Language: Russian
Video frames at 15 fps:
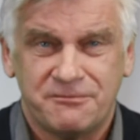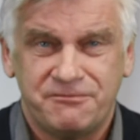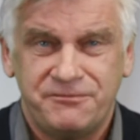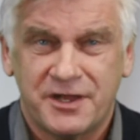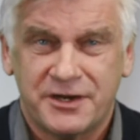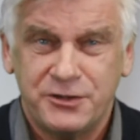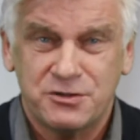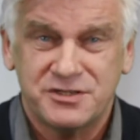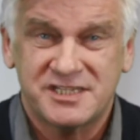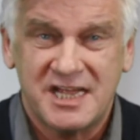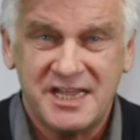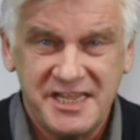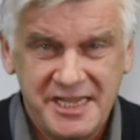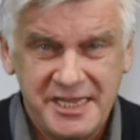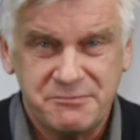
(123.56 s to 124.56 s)
вернется
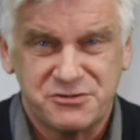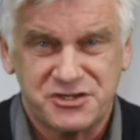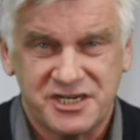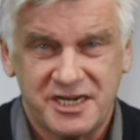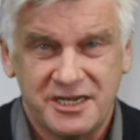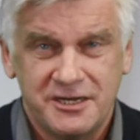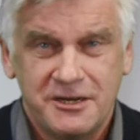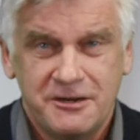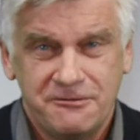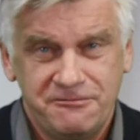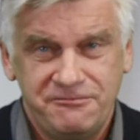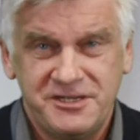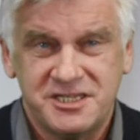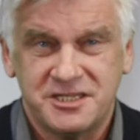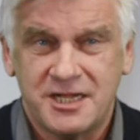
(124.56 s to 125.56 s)
им же в
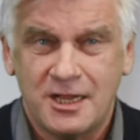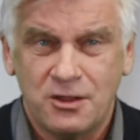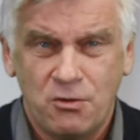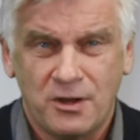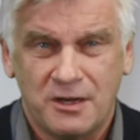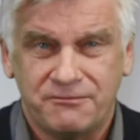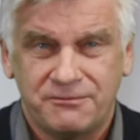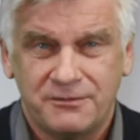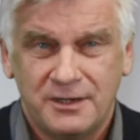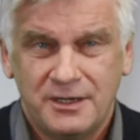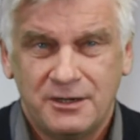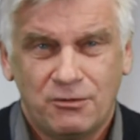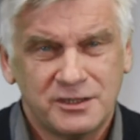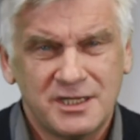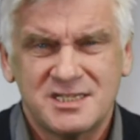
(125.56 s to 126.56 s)
виде налогов,
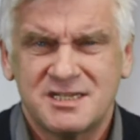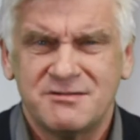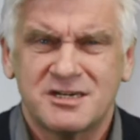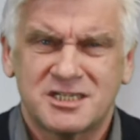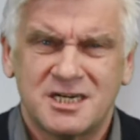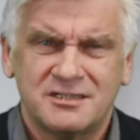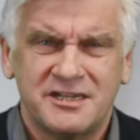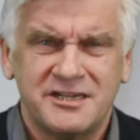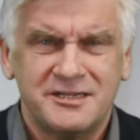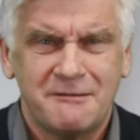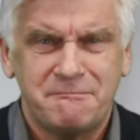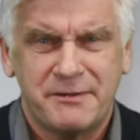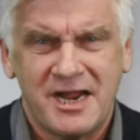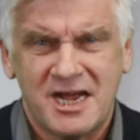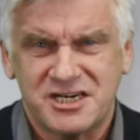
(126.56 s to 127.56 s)
вот это совершенно не
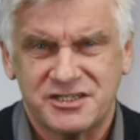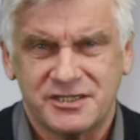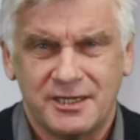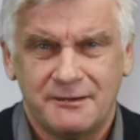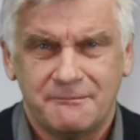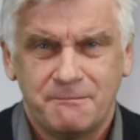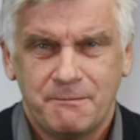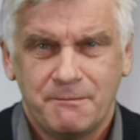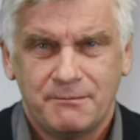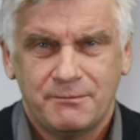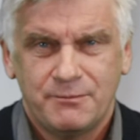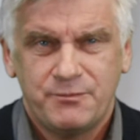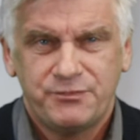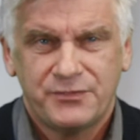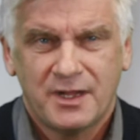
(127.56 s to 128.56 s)
напряжно.
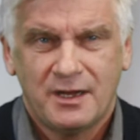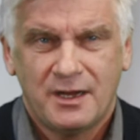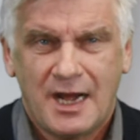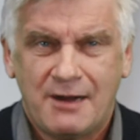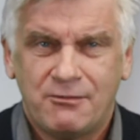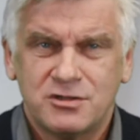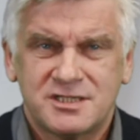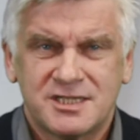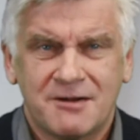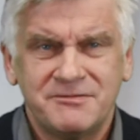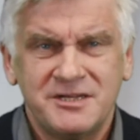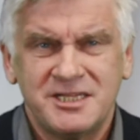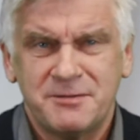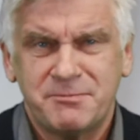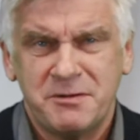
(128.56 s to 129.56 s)
А вот
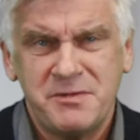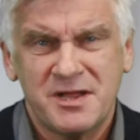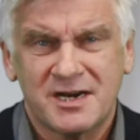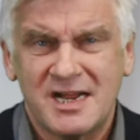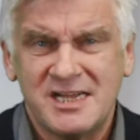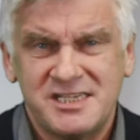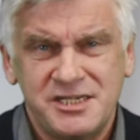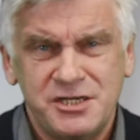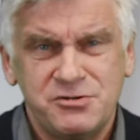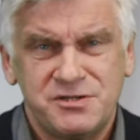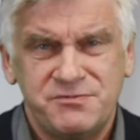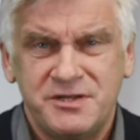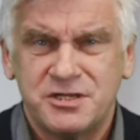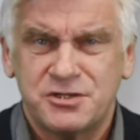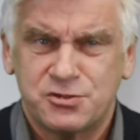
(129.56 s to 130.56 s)
сравнить, например, Россию с
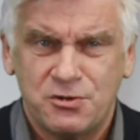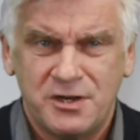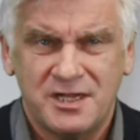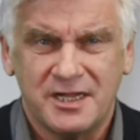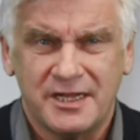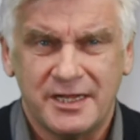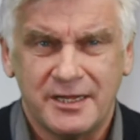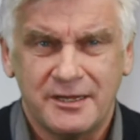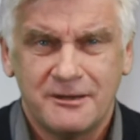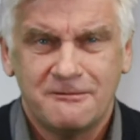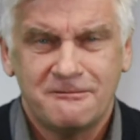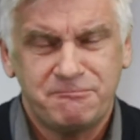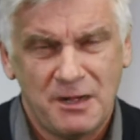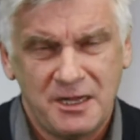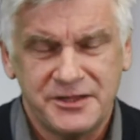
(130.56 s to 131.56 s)
Венесуэлой
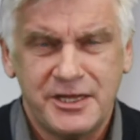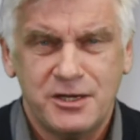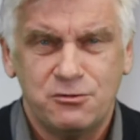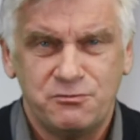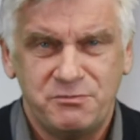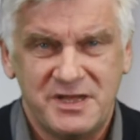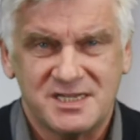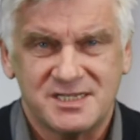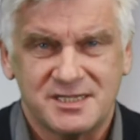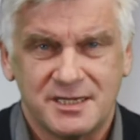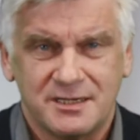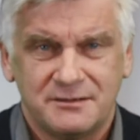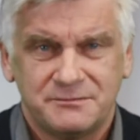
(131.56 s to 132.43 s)
вполне уместно.